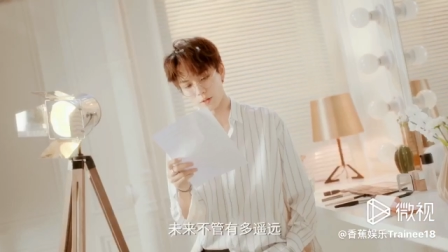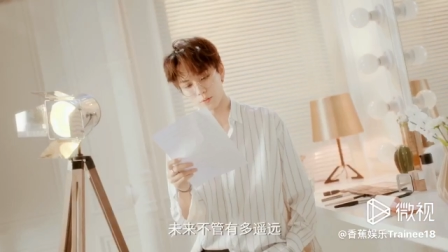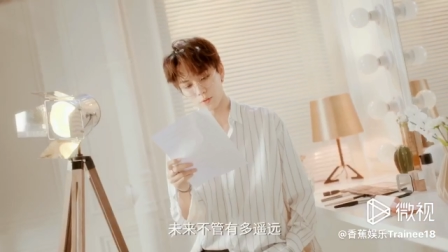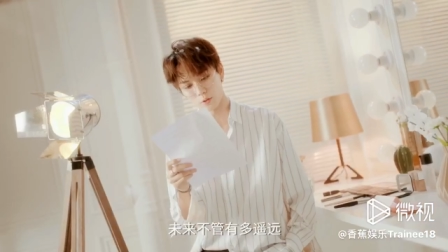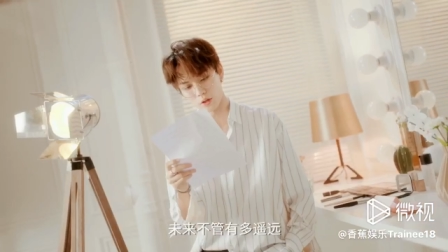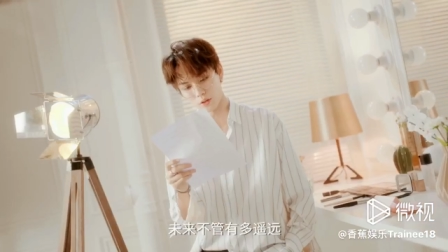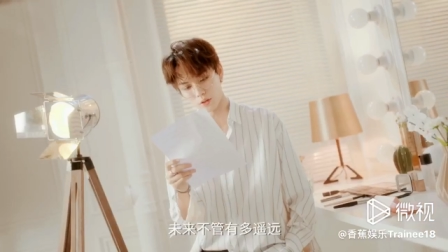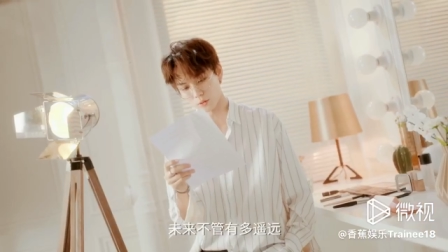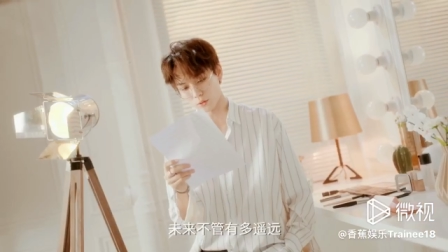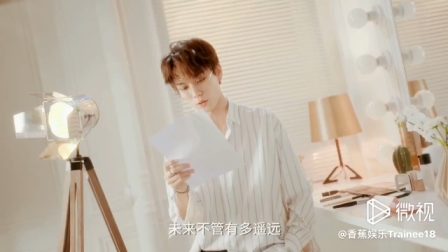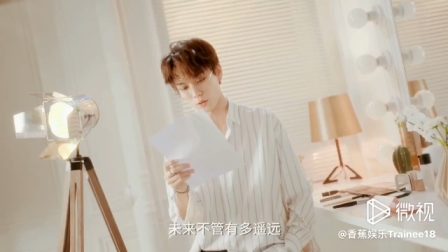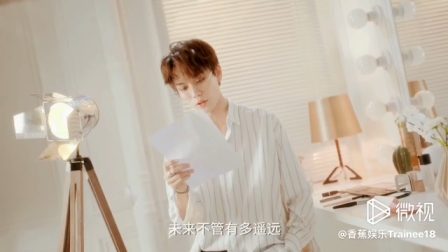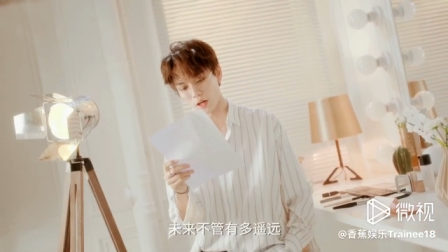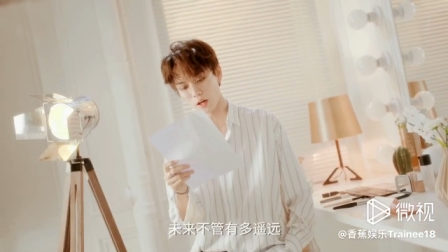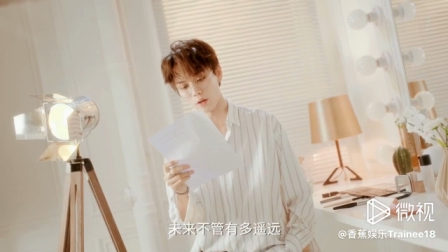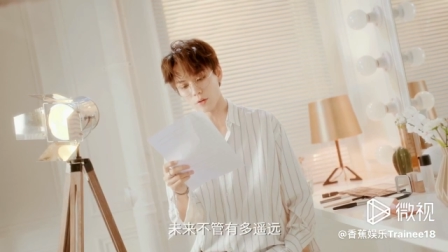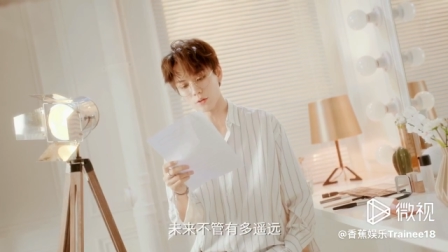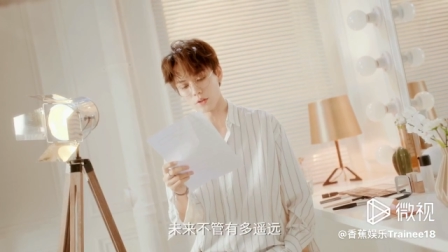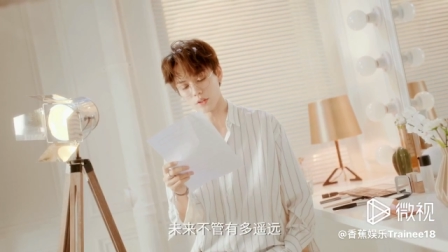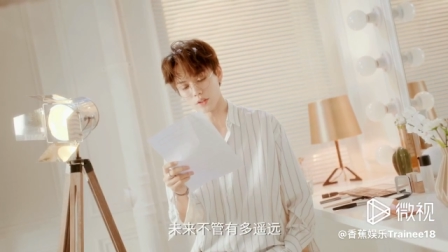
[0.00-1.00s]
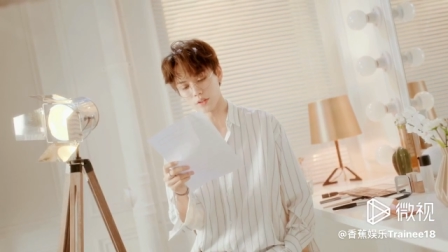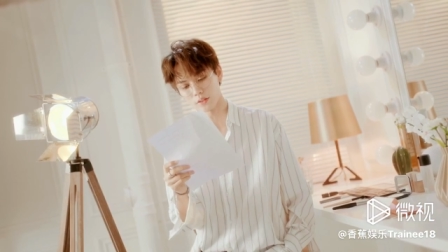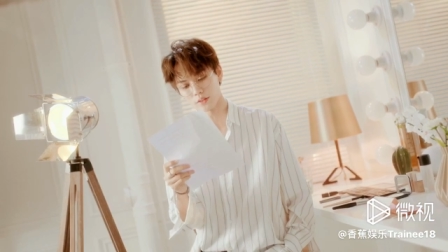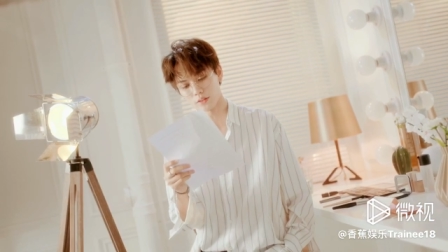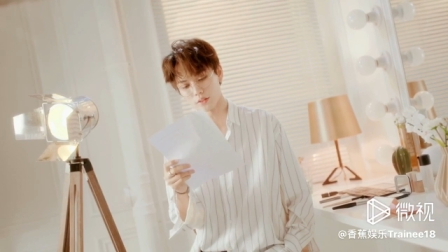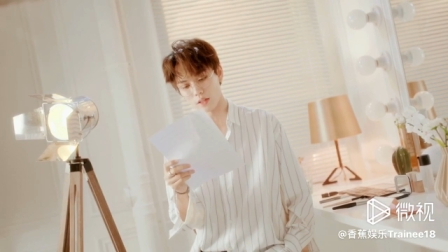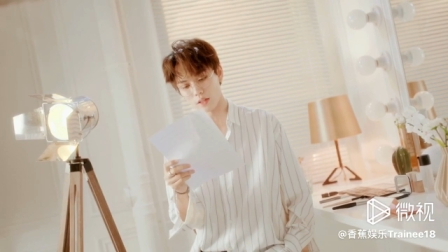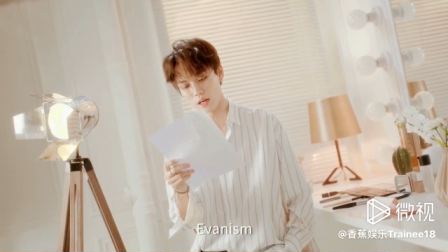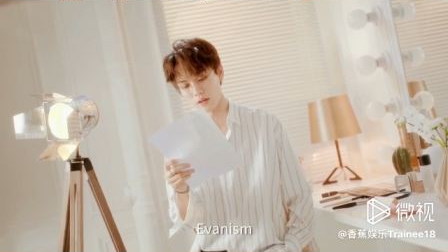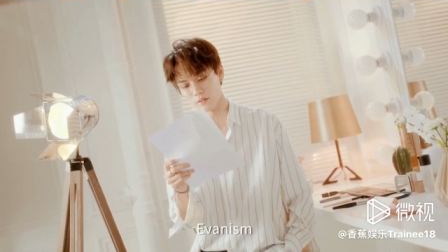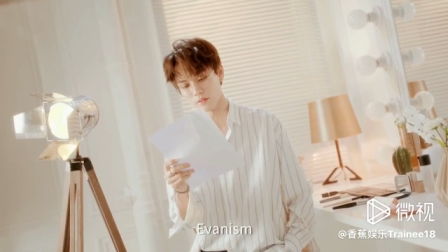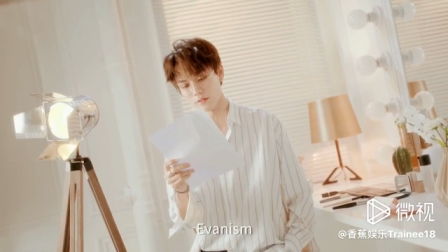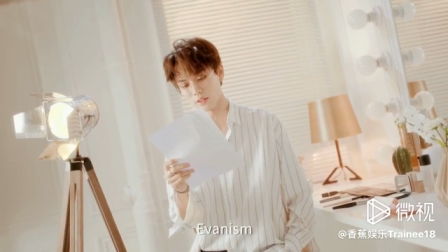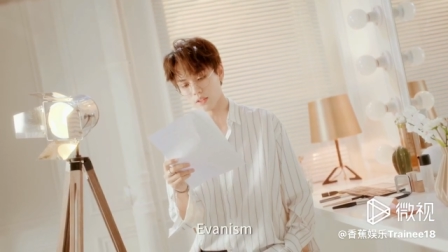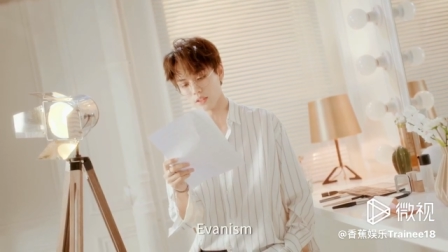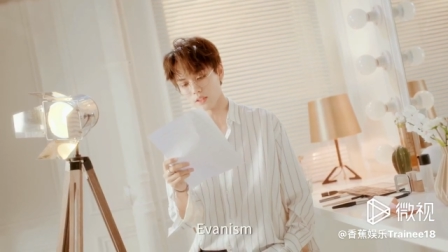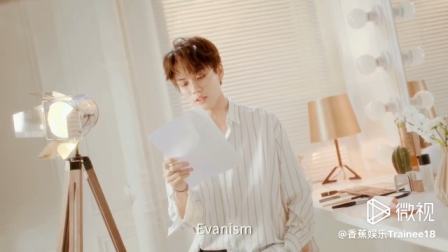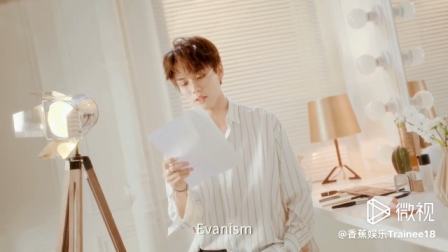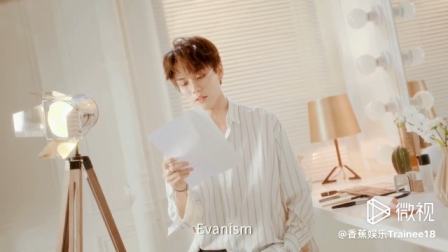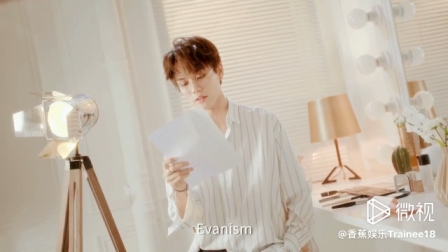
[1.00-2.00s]
管有多遥远，Ever n
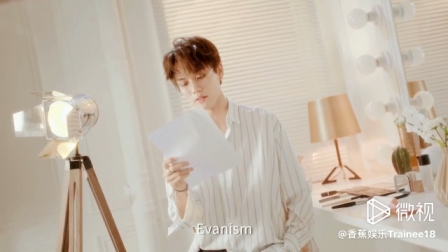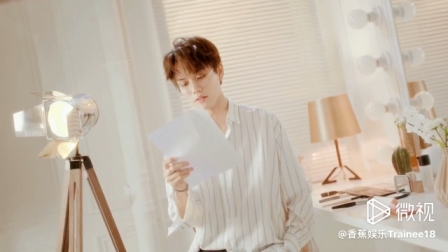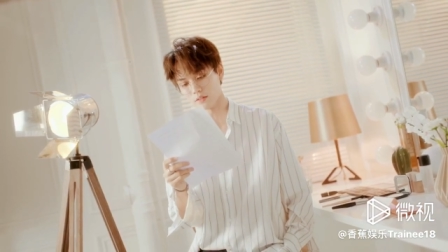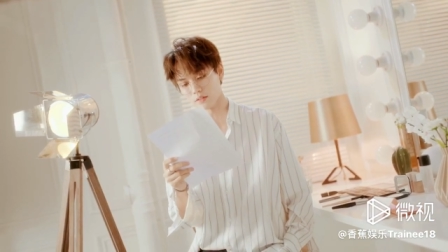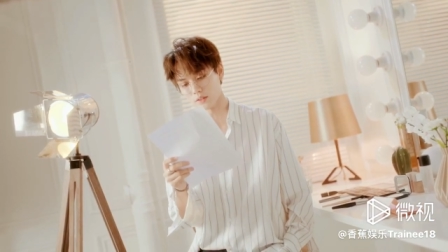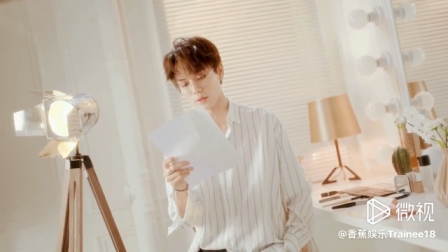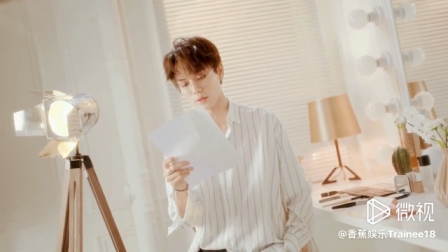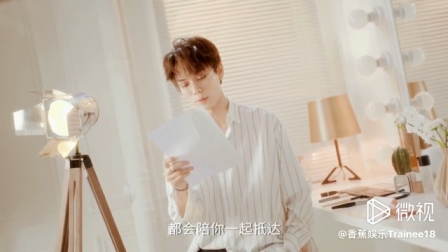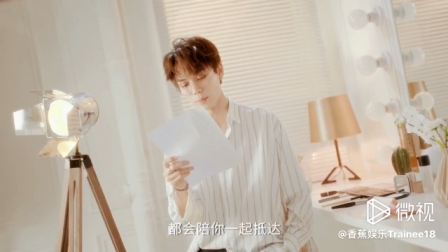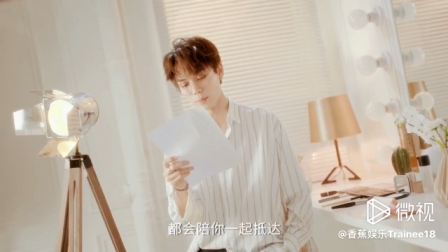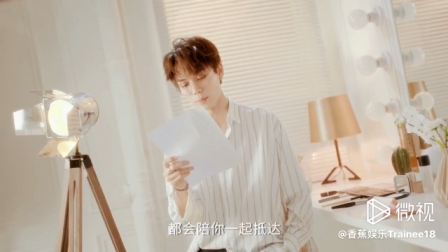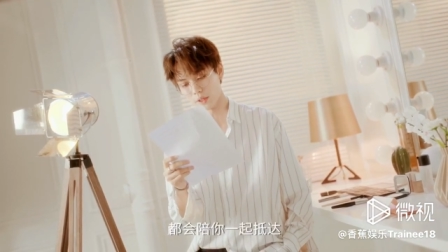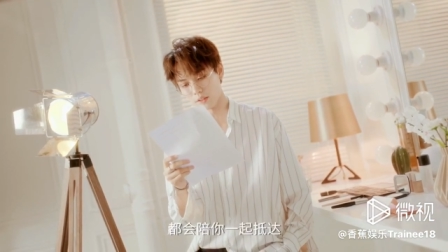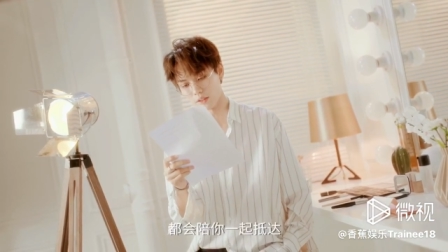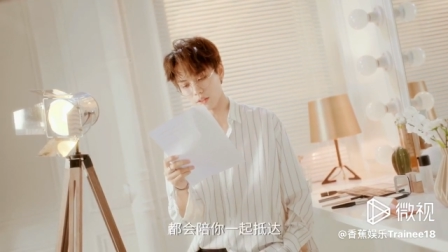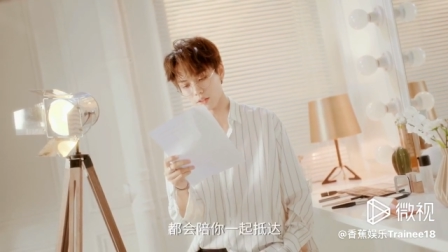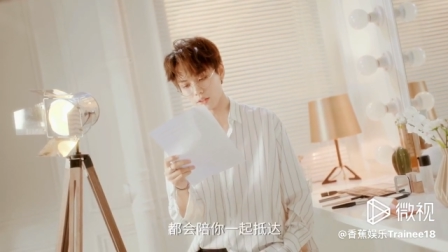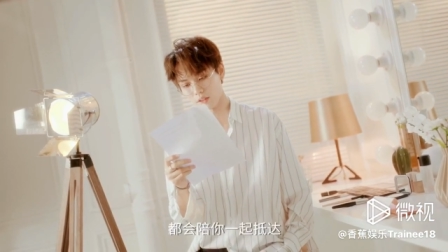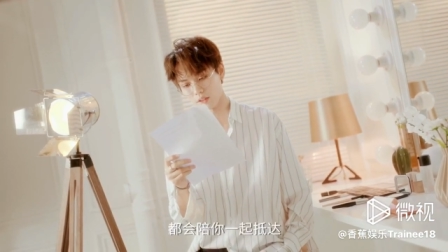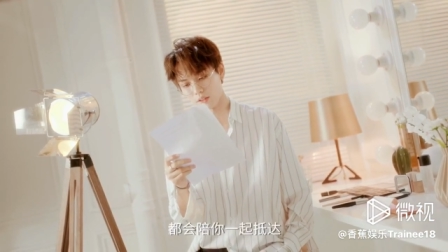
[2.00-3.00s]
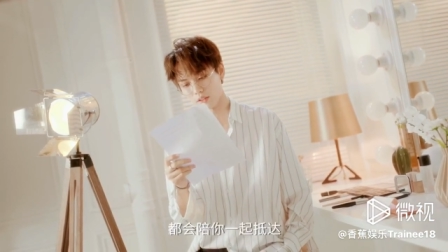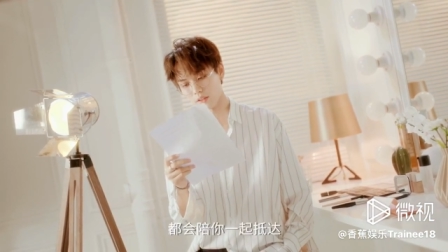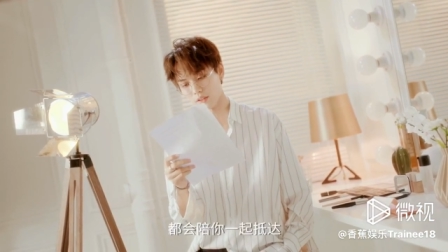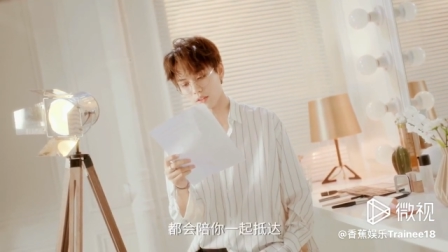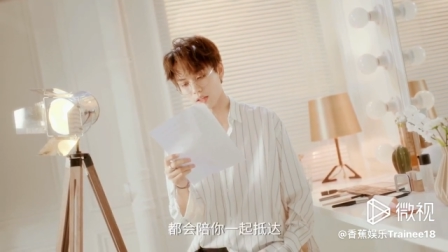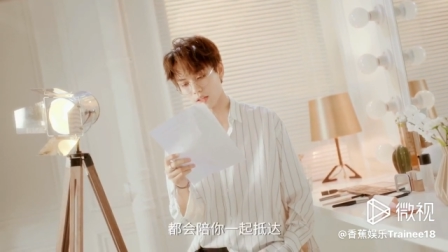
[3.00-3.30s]
e e d n 都会陪你一起抵